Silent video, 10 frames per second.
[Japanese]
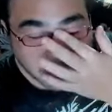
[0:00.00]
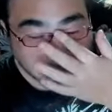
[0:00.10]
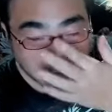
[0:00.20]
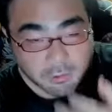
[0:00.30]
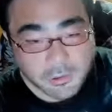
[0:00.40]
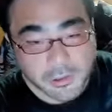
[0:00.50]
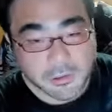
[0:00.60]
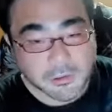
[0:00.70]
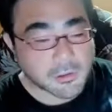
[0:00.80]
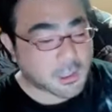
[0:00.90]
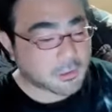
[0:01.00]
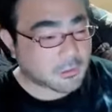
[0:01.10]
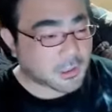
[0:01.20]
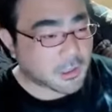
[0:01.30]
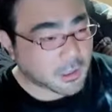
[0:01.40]
それオイル交換と
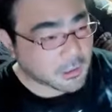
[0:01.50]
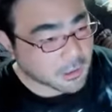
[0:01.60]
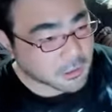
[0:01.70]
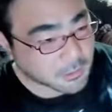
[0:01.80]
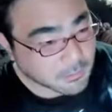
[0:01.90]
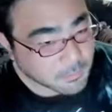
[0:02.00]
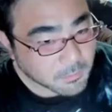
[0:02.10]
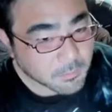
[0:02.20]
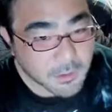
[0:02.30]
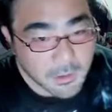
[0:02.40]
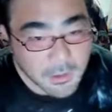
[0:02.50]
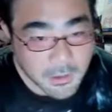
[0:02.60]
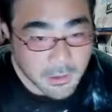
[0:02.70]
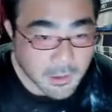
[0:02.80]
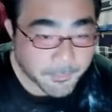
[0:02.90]
点検出してる。
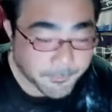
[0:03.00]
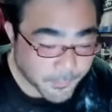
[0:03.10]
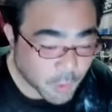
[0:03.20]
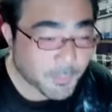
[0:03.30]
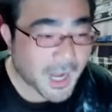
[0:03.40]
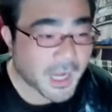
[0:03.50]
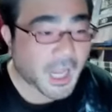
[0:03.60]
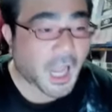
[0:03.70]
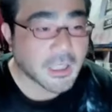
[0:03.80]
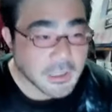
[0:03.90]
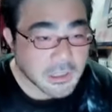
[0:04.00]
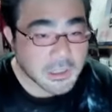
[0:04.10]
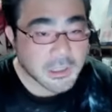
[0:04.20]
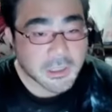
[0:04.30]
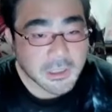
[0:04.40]
5万円。
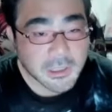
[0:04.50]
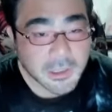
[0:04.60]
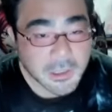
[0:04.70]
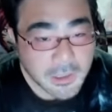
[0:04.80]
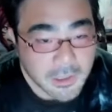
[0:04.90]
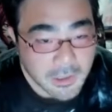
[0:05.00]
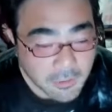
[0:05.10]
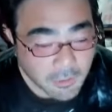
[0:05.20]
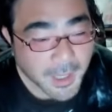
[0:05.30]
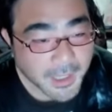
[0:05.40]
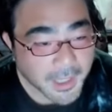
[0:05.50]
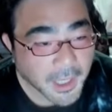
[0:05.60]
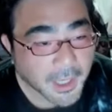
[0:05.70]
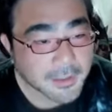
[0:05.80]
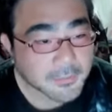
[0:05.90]
5万円
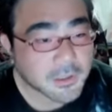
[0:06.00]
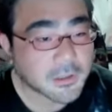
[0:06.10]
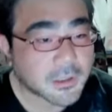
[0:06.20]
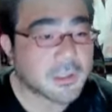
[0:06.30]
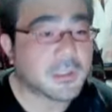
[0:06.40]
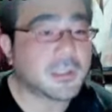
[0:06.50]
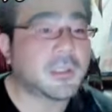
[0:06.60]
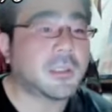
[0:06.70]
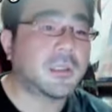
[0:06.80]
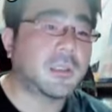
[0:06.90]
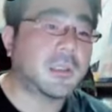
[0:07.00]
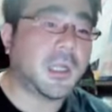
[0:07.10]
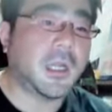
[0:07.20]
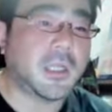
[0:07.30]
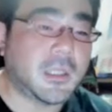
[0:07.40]
かかりますね。
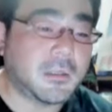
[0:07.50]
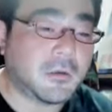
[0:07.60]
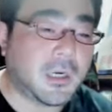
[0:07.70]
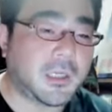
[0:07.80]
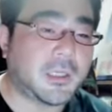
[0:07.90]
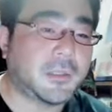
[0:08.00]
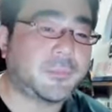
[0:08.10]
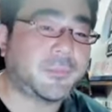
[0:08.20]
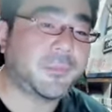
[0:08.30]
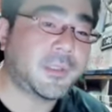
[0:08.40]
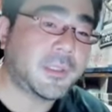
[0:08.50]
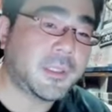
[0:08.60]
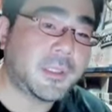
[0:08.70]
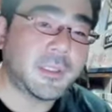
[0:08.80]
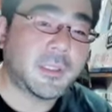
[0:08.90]
点検とあれで。
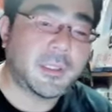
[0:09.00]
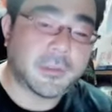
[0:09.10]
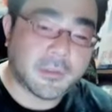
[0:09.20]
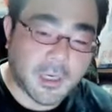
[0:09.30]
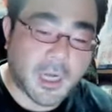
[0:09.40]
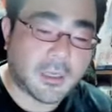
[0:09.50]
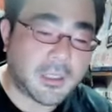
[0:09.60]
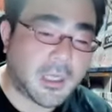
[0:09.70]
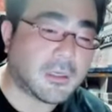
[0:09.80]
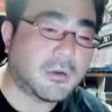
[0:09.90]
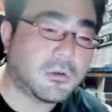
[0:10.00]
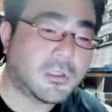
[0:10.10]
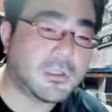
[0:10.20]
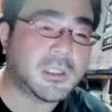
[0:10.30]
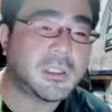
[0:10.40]
トライド
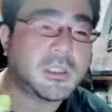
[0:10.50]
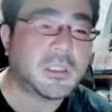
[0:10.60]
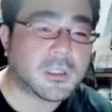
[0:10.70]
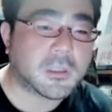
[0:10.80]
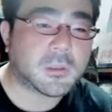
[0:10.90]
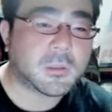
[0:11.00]
250cc です。